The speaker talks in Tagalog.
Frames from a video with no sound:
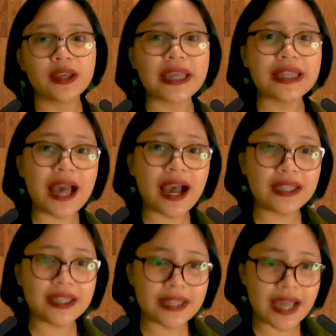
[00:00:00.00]

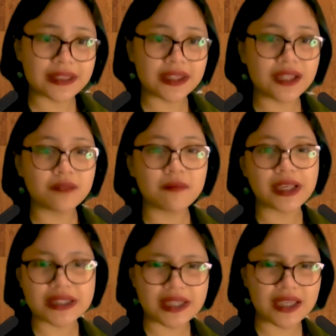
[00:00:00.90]
Kailangan na natin
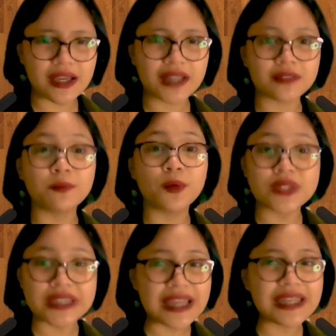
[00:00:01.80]
magising at
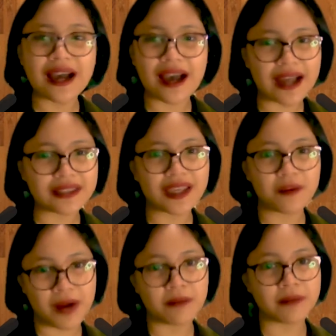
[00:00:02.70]
buksan ang ating
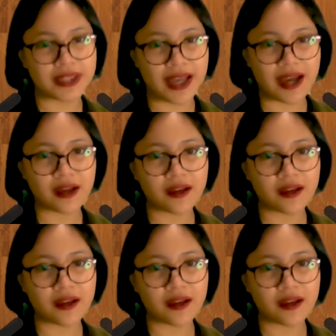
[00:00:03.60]
mga mata.